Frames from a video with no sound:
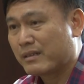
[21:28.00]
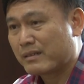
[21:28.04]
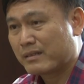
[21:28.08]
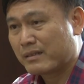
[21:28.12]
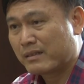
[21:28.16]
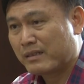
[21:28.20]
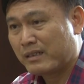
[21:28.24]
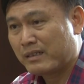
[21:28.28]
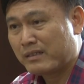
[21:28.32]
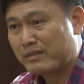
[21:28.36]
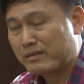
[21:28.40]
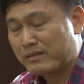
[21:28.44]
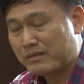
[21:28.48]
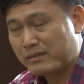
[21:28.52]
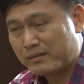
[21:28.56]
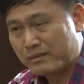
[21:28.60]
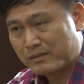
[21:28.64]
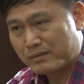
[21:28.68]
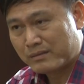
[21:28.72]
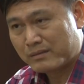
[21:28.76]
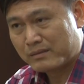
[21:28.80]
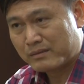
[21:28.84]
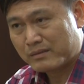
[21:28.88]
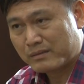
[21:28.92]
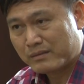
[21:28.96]
ờ, lên
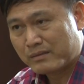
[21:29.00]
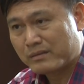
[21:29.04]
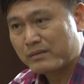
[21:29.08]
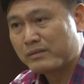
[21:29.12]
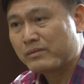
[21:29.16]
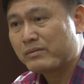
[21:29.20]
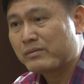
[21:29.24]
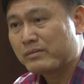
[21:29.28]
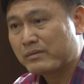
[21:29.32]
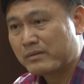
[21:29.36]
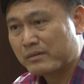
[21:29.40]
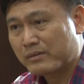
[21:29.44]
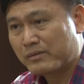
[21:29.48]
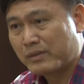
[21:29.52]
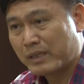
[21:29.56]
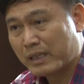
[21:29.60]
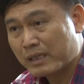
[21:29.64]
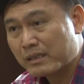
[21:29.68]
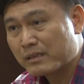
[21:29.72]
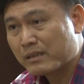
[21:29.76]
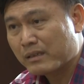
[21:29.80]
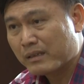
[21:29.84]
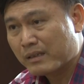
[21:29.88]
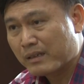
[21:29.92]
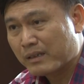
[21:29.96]

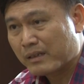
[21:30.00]
V-League.